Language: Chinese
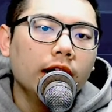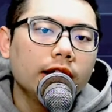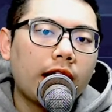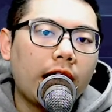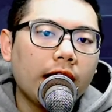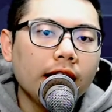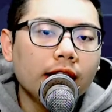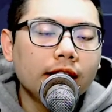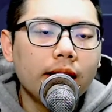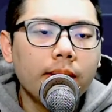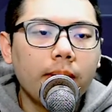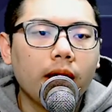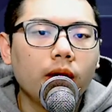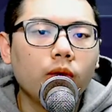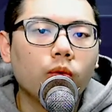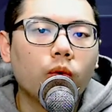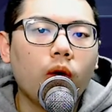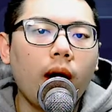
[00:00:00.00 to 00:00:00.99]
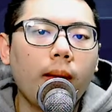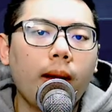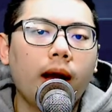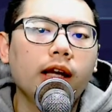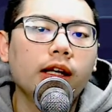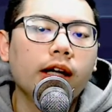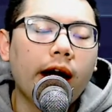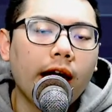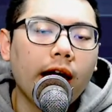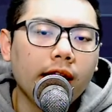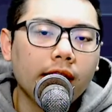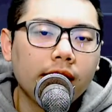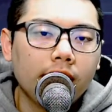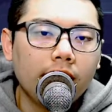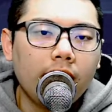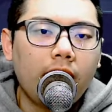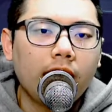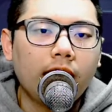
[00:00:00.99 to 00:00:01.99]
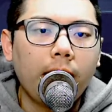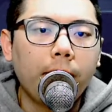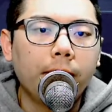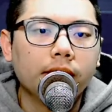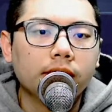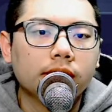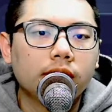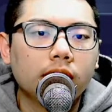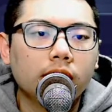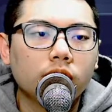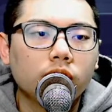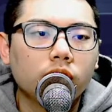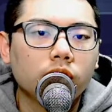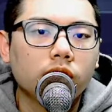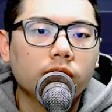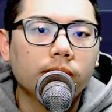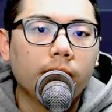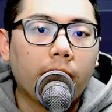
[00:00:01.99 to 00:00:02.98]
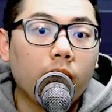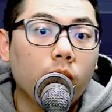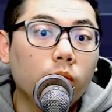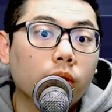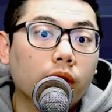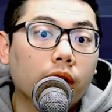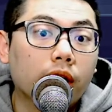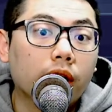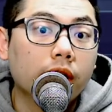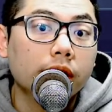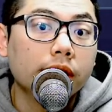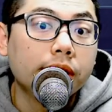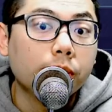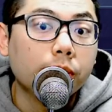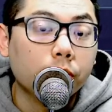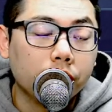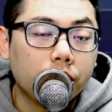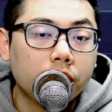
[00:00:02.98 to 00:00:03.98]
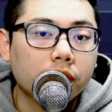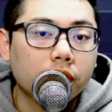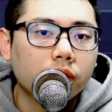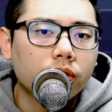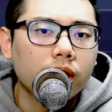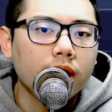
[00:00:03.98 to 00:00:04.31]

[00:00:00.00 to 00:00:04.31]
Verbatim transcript: 台电在美股挂牌，那个 ADR 它本身就是美股的科技股之一，